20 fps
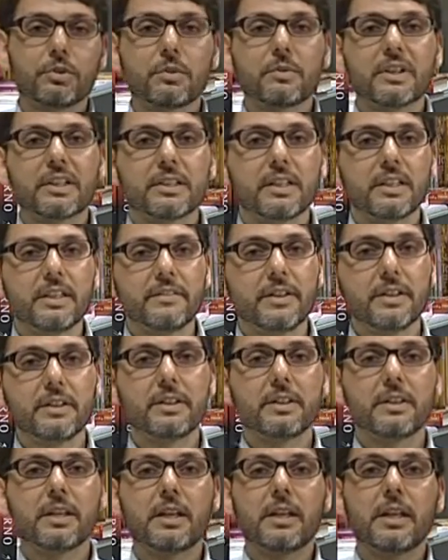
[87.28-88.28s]
riguarda le
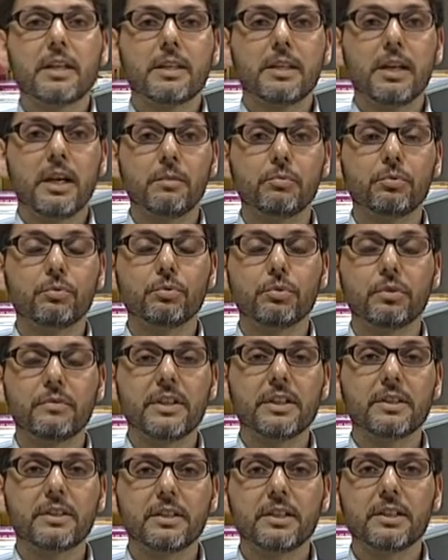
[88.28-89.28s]
vendite al
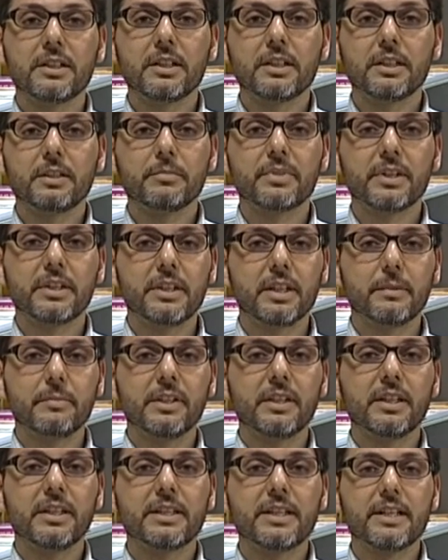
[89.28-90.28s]
punto vendita della libreria
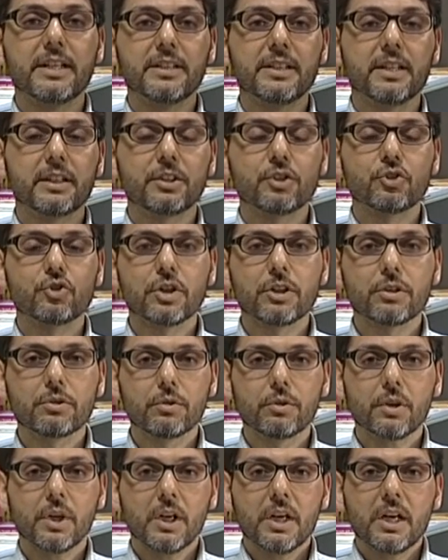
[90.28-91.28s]
Milledee di
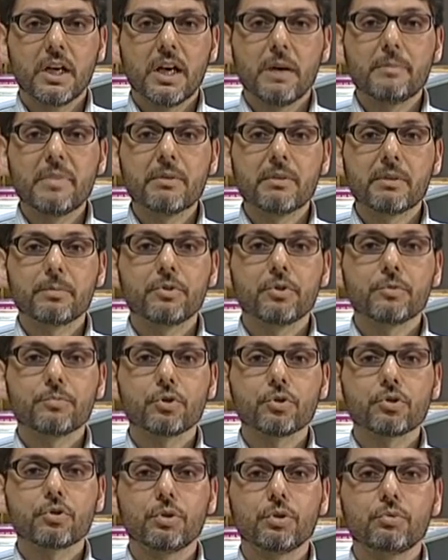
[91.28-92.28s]
Agrigento, abbiamo al primo posto